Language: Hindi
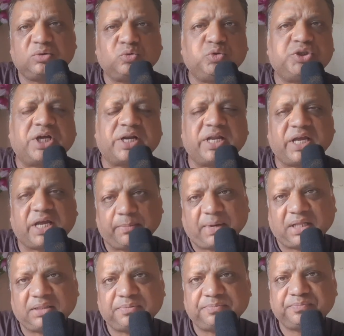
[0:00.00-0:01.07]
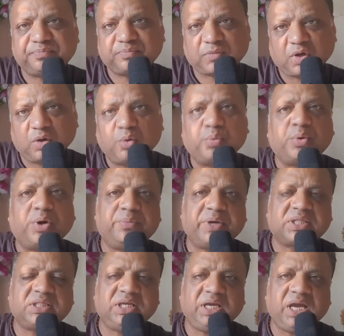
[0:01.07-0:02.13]
गुजरने के बाद वह
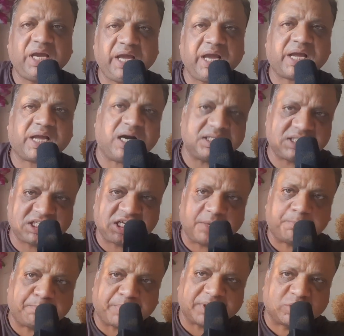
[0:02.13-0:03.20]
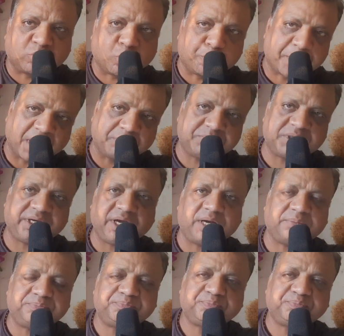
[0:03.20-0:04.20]
व्यक्ति एक अच्छे पद को प्राप्त किया